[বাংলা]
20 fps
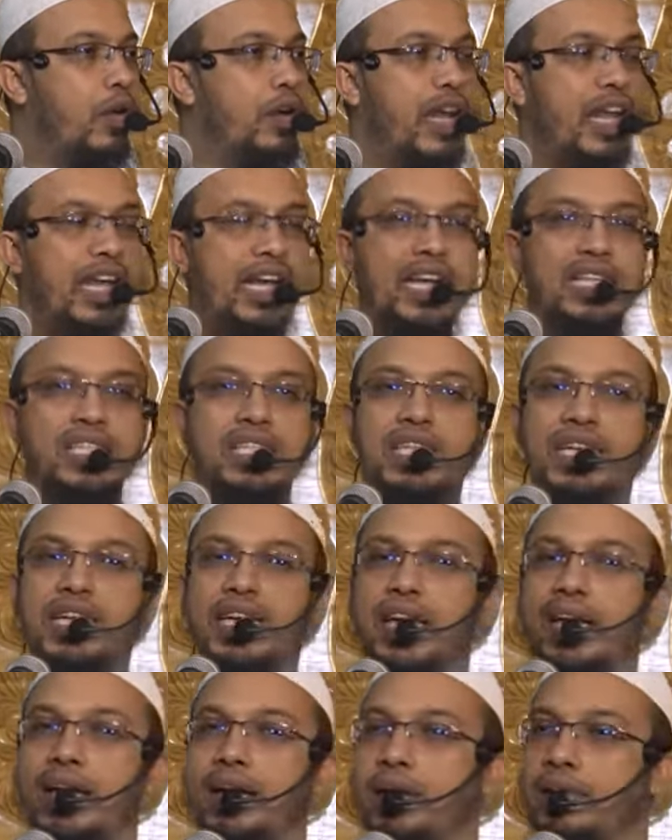অন্যায় কাজ
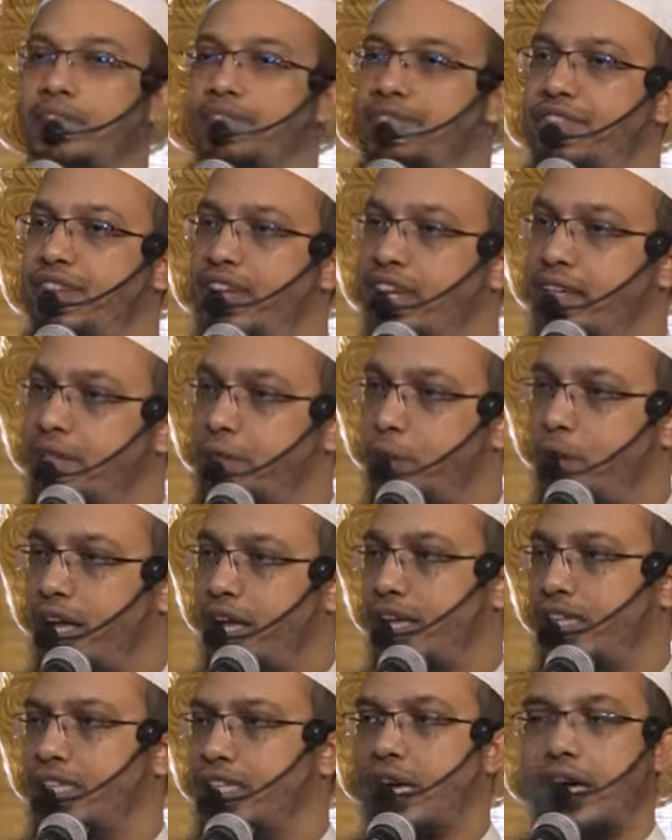থেকে ফিরে
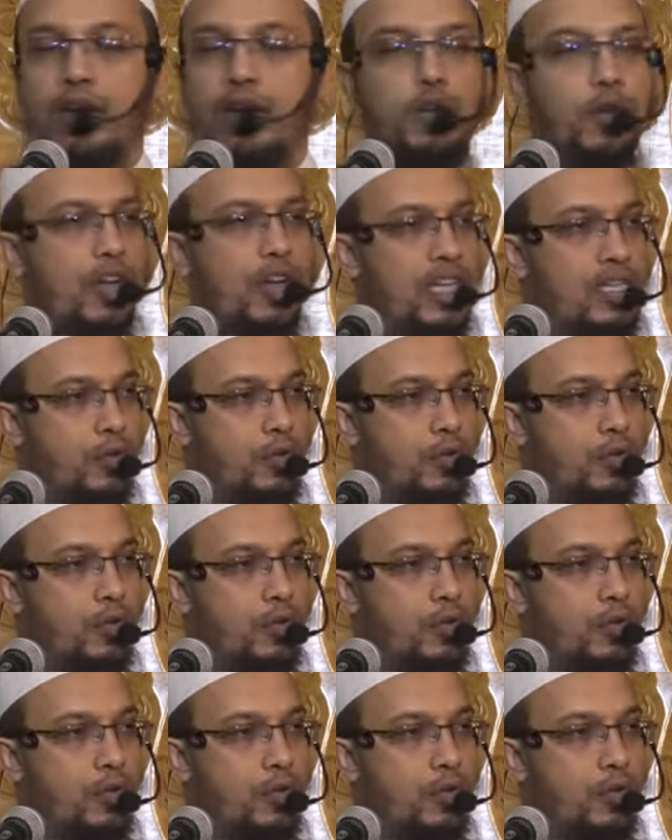চলে আসা আর অন্য